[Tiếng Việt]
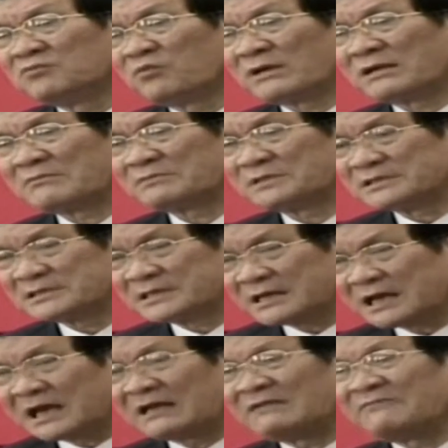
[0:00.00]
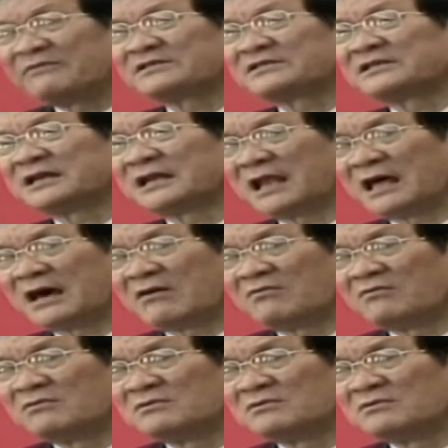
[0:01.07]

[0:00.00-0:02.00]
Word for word: hoạt động trên tất cả lĩnh vực trên đất Lào